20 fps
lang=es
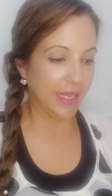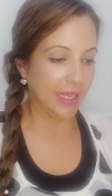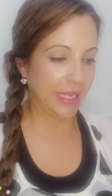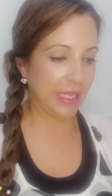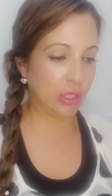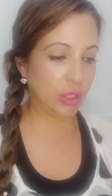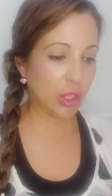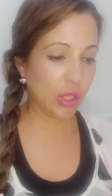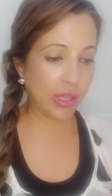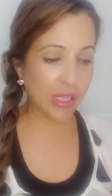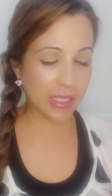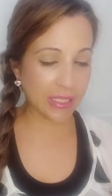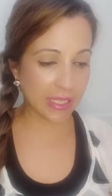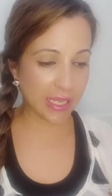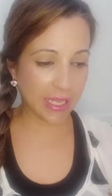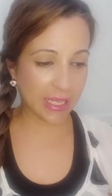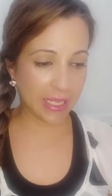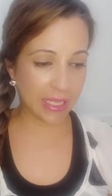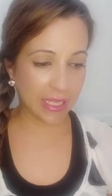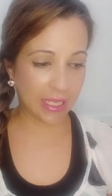Entonces,
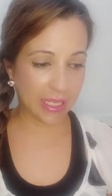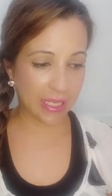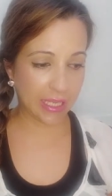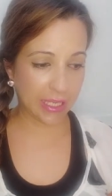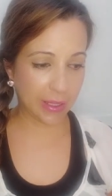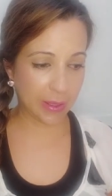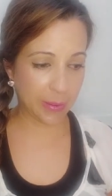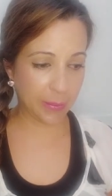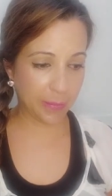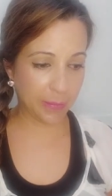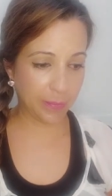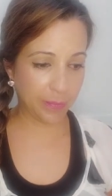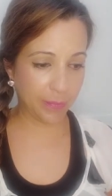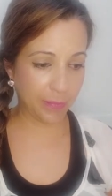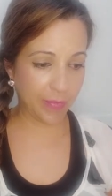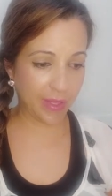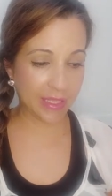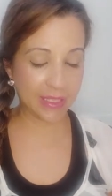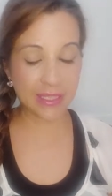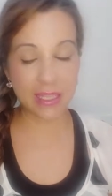eh,
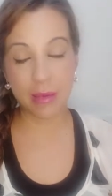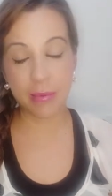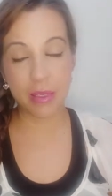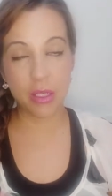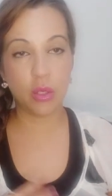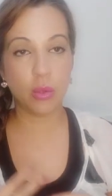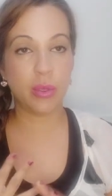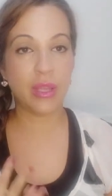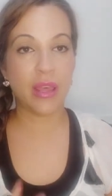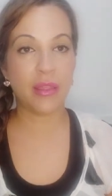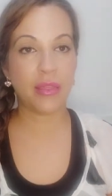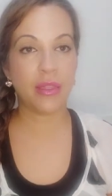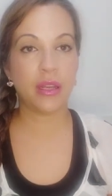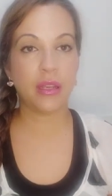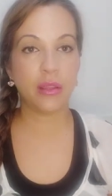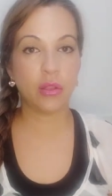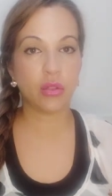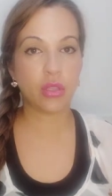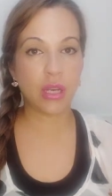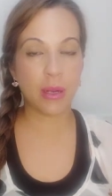esta vez lo voy a hacer
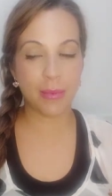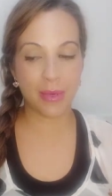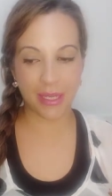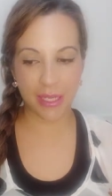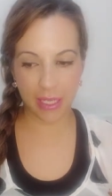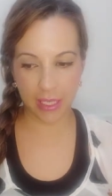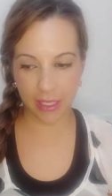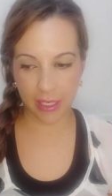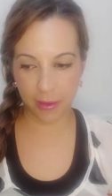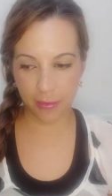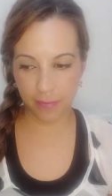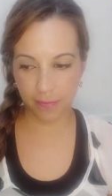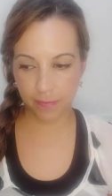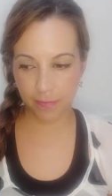de otra manera.